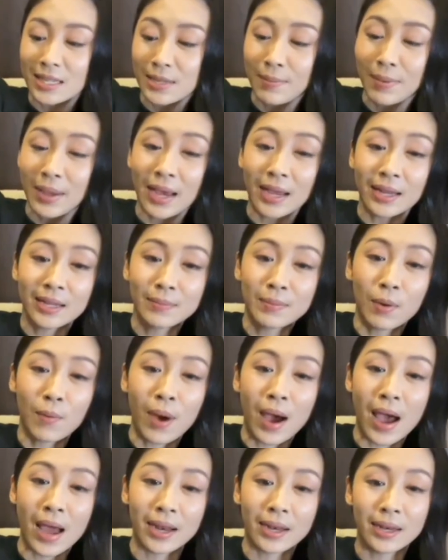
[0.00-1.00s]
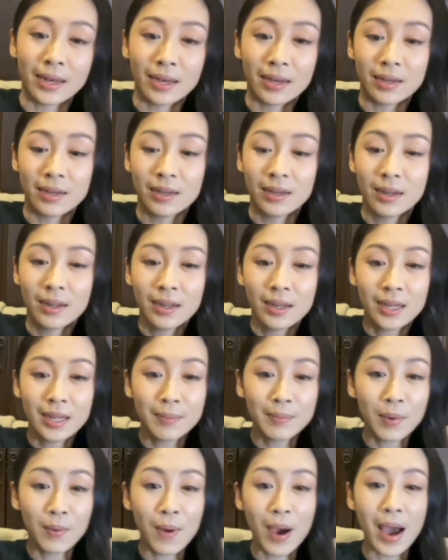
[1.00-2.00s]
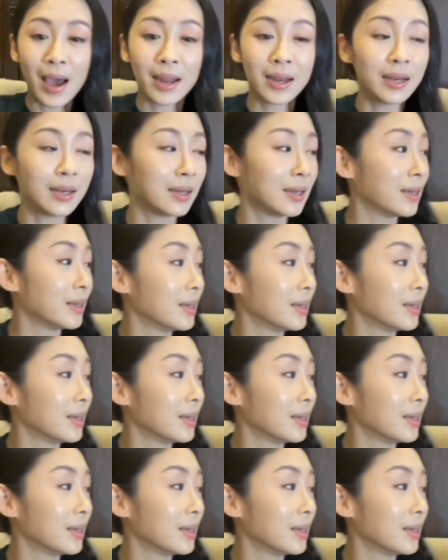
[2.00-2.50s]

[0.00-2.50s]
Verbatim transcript: ใช่ไหมคะที่เมื่อวาน